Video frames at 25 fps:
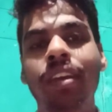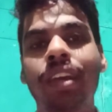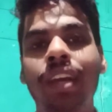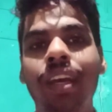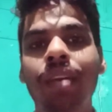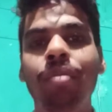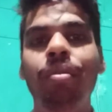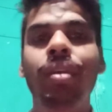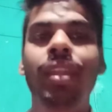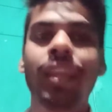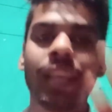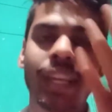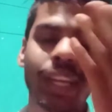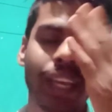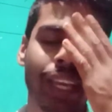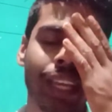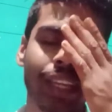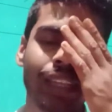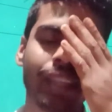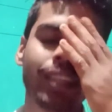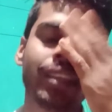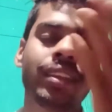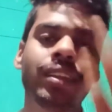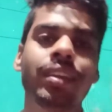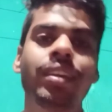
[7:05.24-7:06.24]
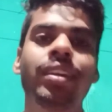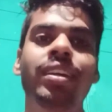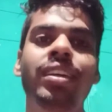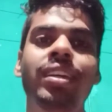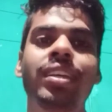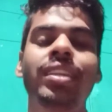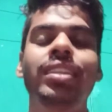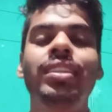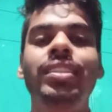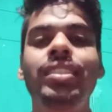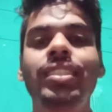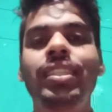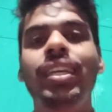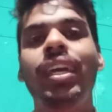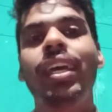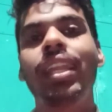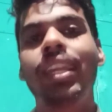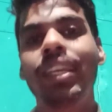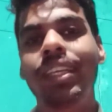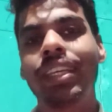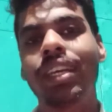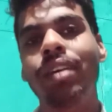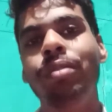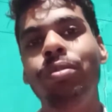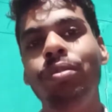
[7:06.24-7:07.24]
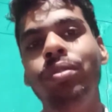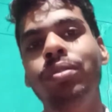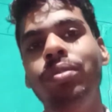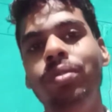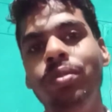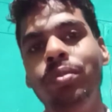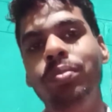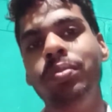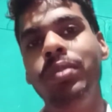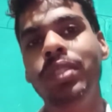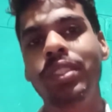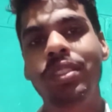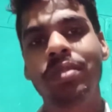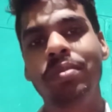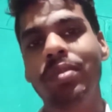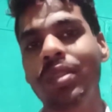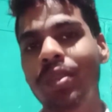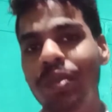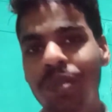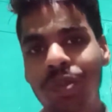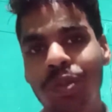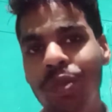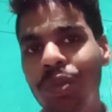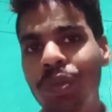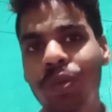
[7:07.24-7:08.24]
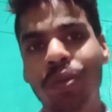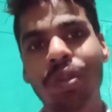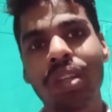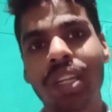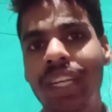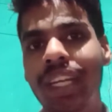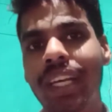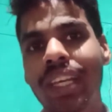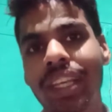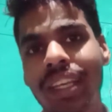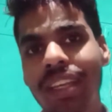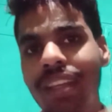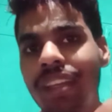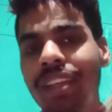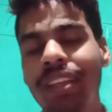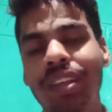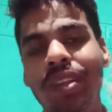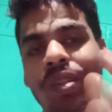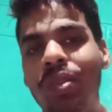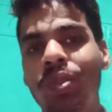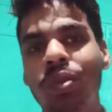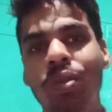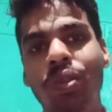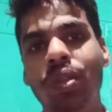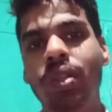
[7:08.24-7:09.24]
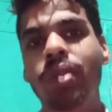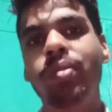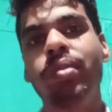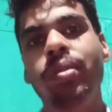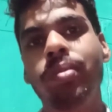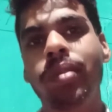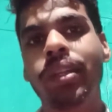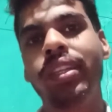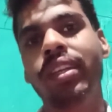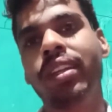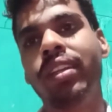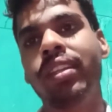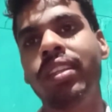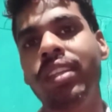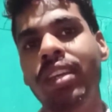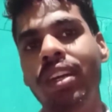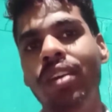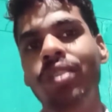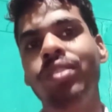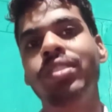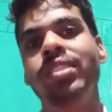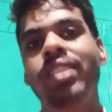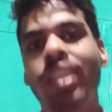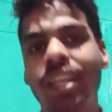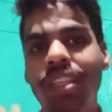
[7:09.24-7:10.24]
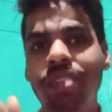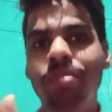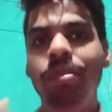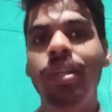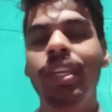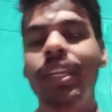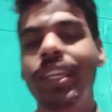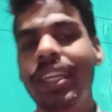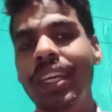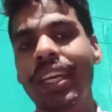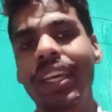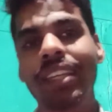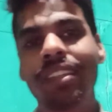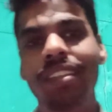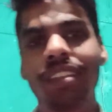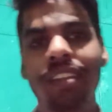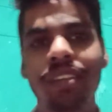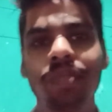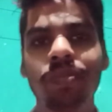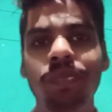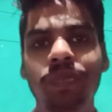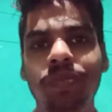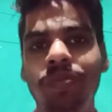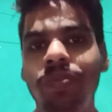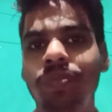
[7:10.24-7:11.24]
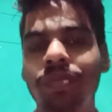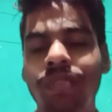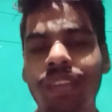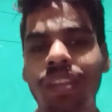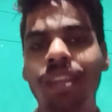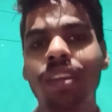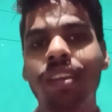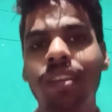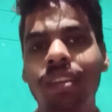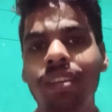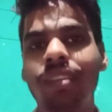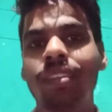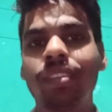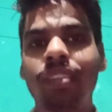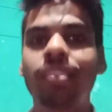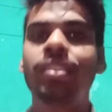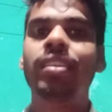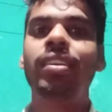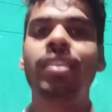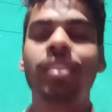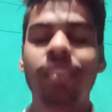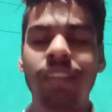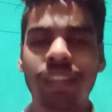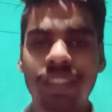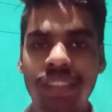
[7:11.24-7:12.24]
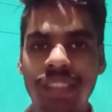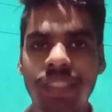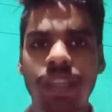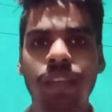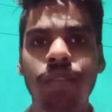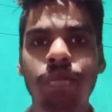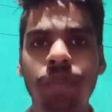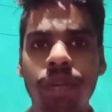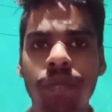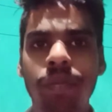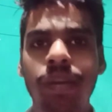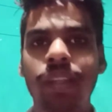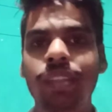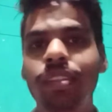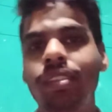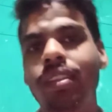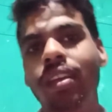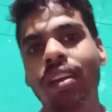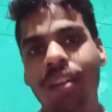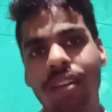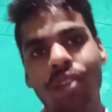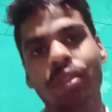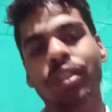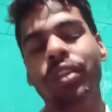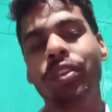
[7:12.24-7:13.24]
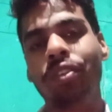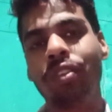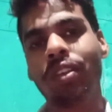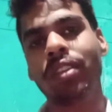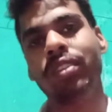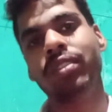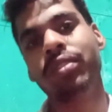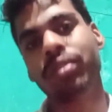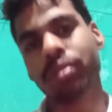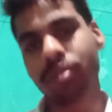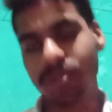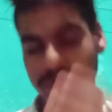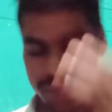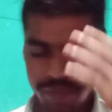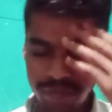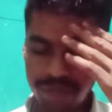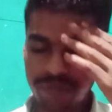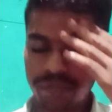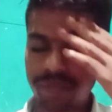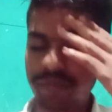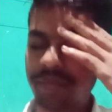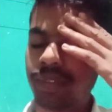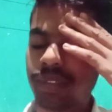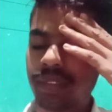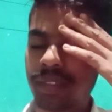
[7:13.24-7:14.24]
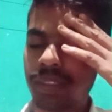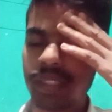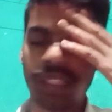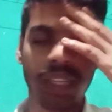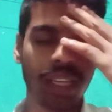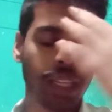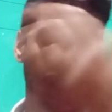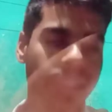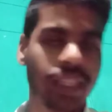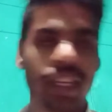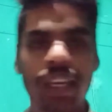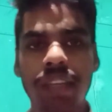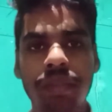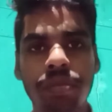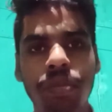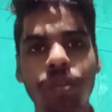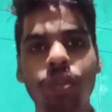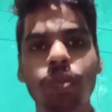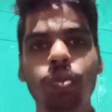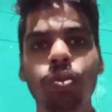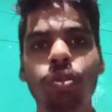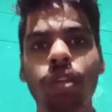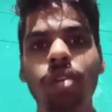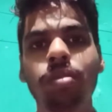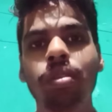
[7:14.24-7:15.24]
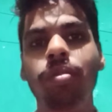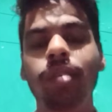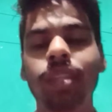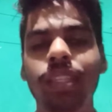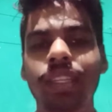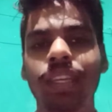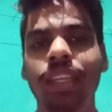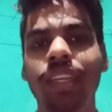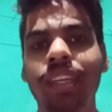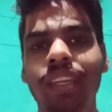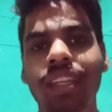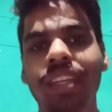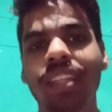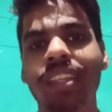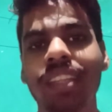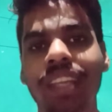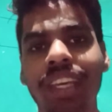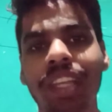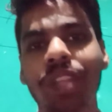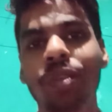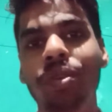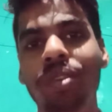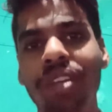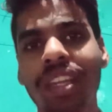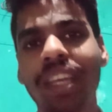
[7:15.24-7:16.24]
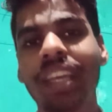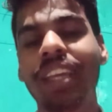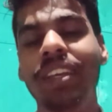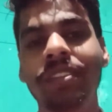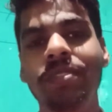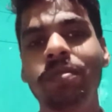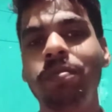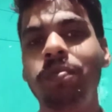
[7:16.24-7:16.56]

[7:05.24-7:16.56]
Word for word: अमेरिका है ही इसके अला क्या बोलूँ बीच में दोनों को लड़ा के दोनों को बर्बाद कर दिया और शांत बैठ गया एक तरफ रशिया ही बर्बाद और यूक्रेन तो साला क्या ही बोलूँ पूरा बर्बाद करके रख दिया ये लोगों ने